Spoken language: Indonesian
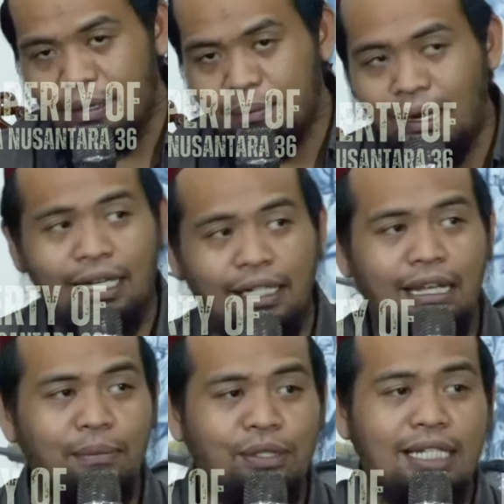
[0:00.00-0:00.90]
bahkan
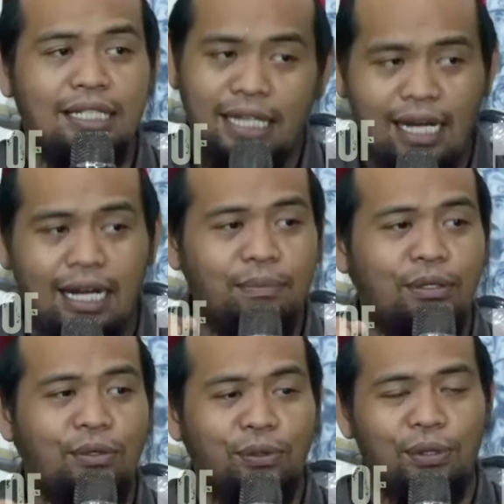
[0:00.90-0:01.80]
kata Abu ya saya akan
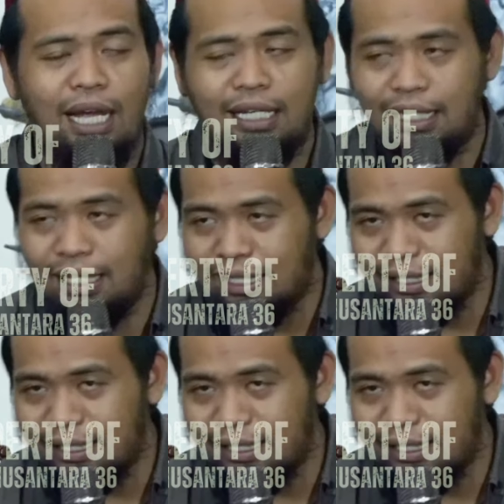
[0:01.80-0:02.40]
berguru lagi